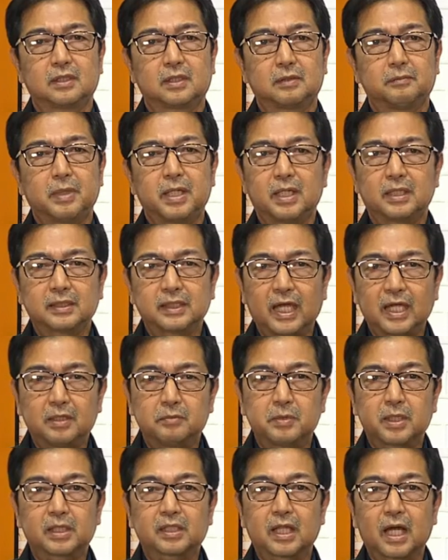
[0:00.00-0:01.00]
may
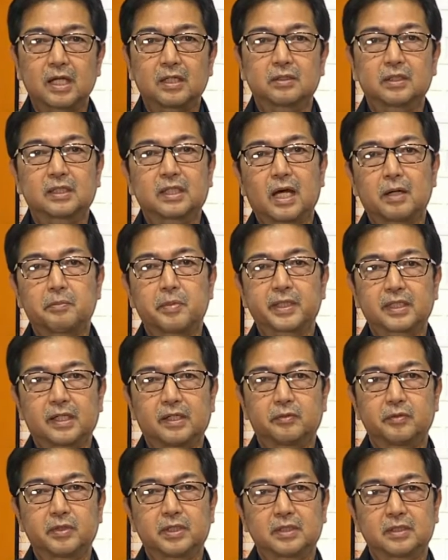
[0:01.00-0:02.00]
assignment tayo na dapat
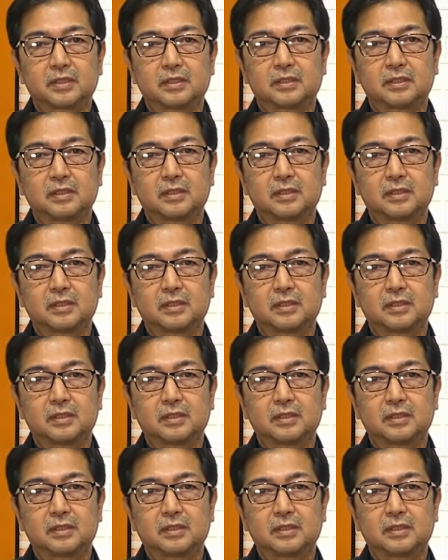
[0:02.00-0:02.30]
gawin.